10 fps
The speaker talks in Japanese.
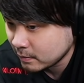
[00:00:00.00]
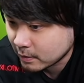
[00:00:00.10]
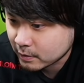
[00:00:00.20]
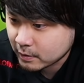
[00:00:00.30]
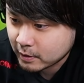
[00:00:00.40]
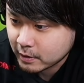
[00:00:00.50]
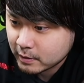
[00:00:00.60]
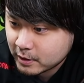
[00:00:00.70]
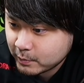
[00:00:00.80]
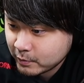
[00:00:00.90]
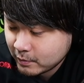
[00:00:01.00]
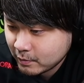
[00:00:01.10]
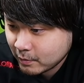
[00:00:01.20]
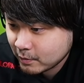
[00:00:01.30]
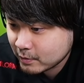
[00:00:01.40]
何だって自分
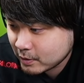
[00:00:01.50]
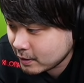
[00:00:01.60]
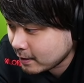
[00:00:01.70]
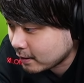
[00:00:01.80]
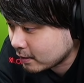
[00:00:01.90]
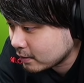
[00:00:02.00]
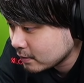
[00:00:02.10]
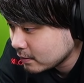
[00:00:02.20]
の好きな